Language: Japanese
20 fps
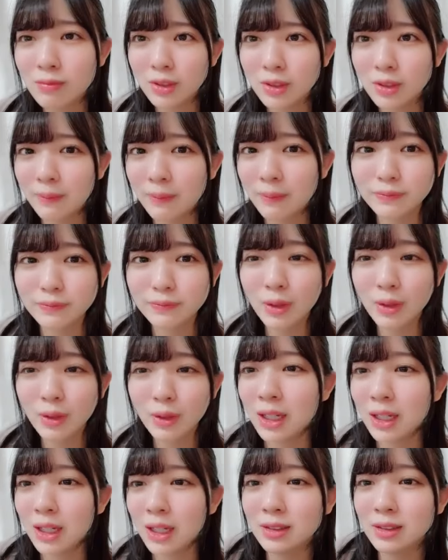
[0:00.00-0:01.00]
だけしてもらっ
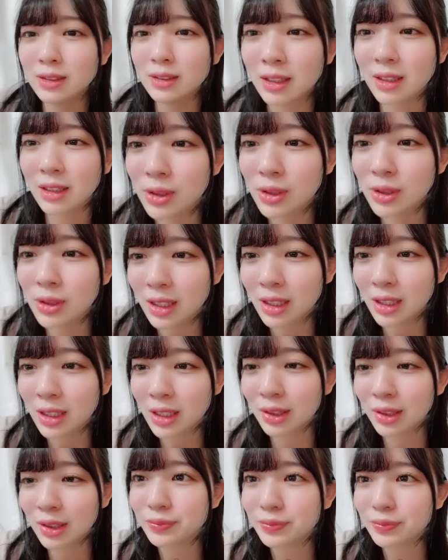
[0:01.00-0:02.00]
たのかな
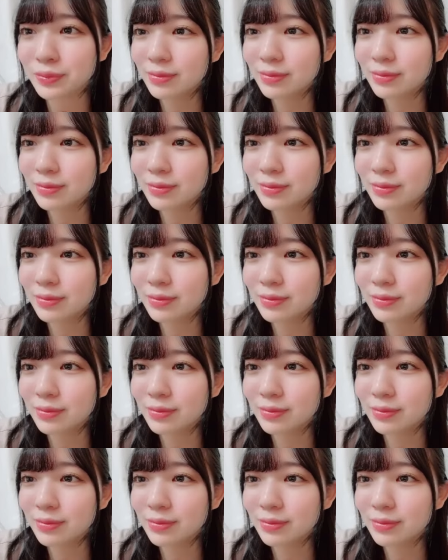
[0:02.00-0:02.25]
そう